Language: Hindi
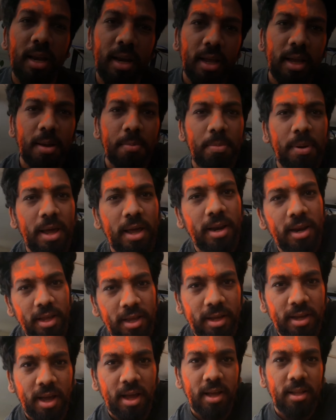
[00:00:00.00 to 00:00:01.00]
जाने का प्लान
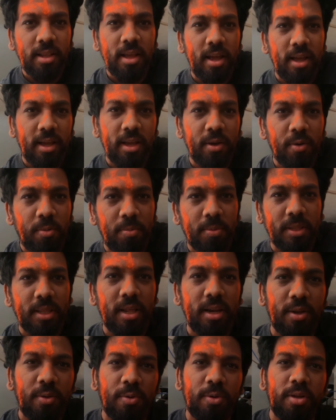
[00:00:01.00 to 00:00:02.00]
है कहाँ जाएंगे वो
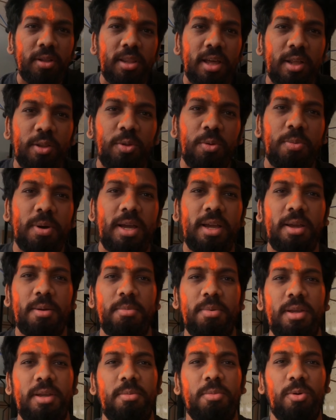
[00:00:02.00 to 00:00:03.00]
पता नहीं क्योंकि दादू भाई
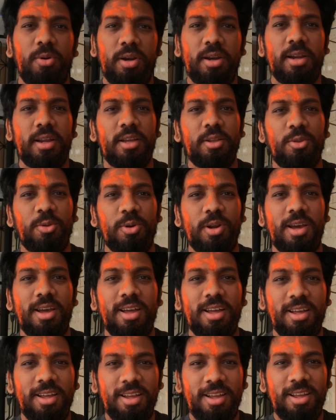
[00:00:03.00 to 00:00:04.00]
अभी बोल रहे हैं कि थोड़ा
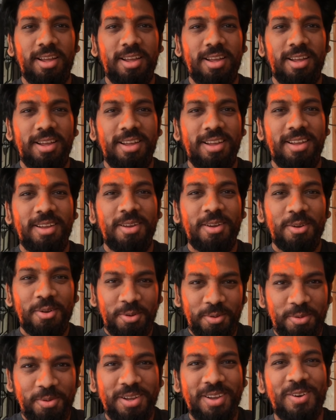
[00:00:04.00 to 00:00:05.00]

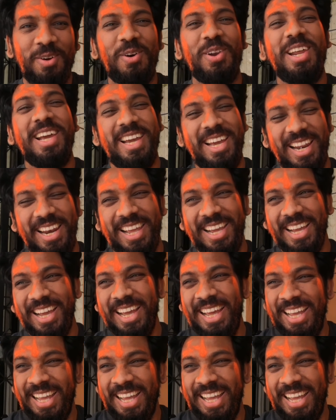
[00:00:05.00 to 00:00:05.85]
होली खेलेंगे